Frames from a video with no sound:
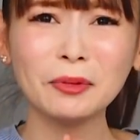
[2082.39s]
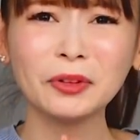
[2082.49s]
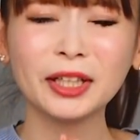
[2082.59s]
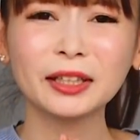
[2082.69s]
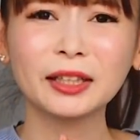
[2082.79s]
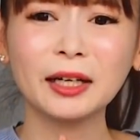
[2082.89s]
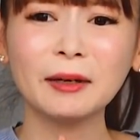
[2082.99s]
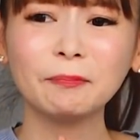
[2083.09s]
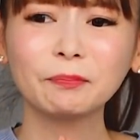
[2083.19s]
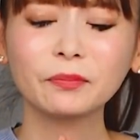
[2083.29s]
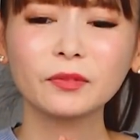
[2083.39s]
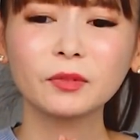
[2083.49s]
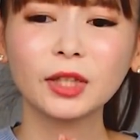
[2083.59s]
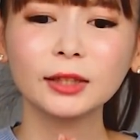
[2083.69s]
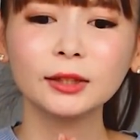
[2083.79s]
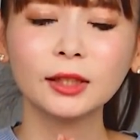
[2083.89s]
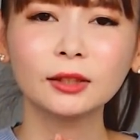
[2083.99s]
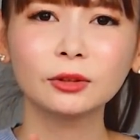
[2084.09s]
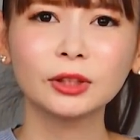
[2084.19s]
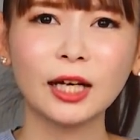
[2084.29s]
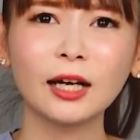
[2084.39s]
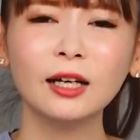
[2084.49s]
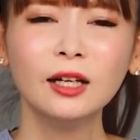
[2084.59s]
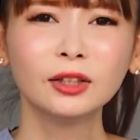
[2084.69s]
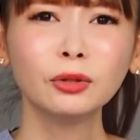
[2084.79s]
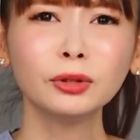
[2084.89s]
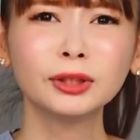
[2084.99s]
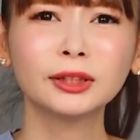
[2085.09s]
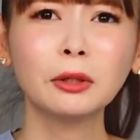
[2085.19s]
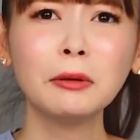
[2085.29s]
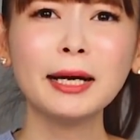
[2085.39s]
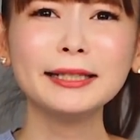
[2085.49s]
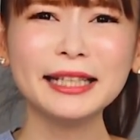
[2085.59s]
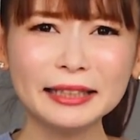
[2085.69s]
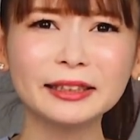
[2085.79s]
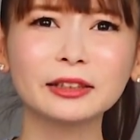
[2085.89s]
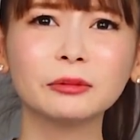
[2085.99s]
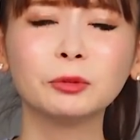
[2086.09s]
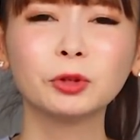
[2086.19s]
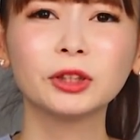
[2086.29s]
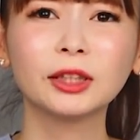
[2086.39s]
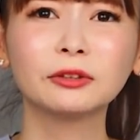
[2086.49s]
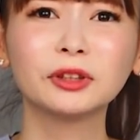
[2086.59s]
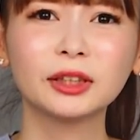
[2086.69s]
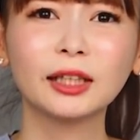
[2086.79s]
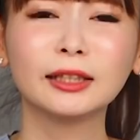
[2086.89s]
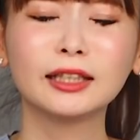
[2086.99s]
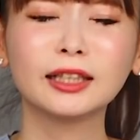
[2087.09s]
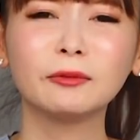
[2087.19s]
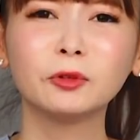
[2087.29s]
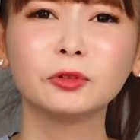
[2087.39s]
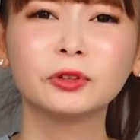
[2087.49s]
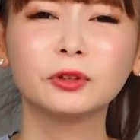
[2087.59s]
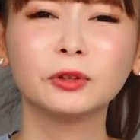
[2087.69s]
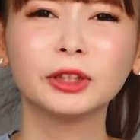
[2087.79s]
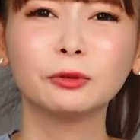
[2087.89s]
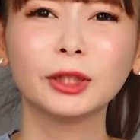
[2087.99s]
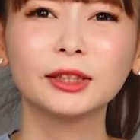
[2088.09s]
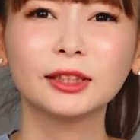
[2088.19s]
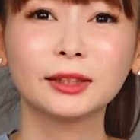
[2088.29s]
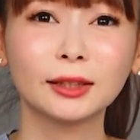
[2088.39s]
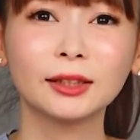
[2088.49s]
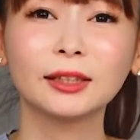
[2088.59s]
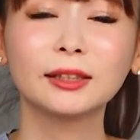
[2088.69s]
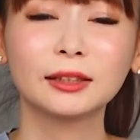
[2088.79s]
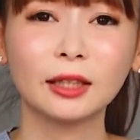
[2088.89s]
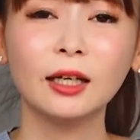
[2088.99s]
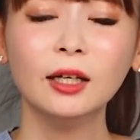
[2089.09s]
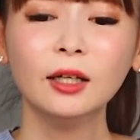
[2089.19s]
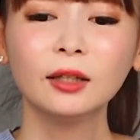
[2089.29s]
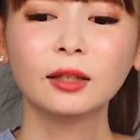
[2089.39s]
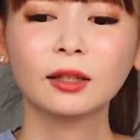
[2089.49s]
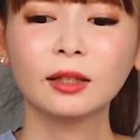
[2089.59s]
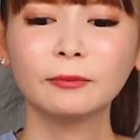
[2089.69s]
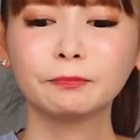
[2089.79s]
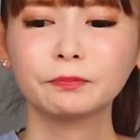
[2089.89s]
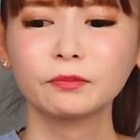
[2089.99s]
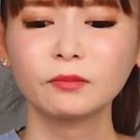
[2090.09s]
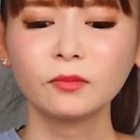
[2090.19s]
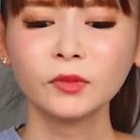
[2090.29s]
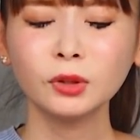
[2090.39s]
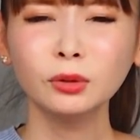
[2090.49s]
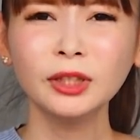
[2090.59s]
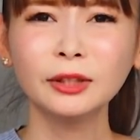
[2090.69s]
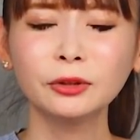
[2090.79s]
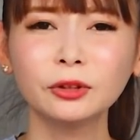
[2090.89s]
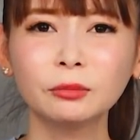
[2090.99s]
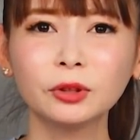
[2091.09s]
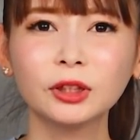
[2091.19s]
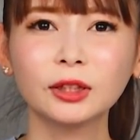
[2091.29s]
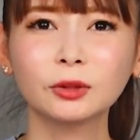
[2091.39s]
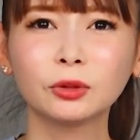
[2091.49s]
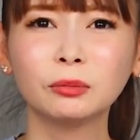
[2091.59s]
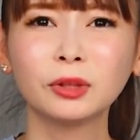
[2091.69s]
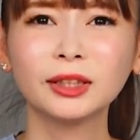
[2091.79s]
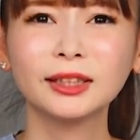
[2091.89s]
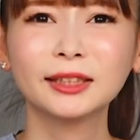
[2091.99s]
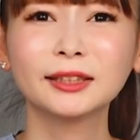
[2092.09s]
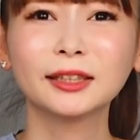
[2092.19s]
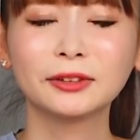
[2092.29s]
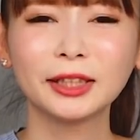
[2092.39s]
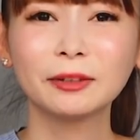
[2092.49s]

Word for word: もうなんかもう家事さんとさ相思相愛じゃんっていつも思ってたのにさ、なんかもう不幸に終わっちゃったじゃないですか。だからどうなのよって思ってたら子供ができてたのね。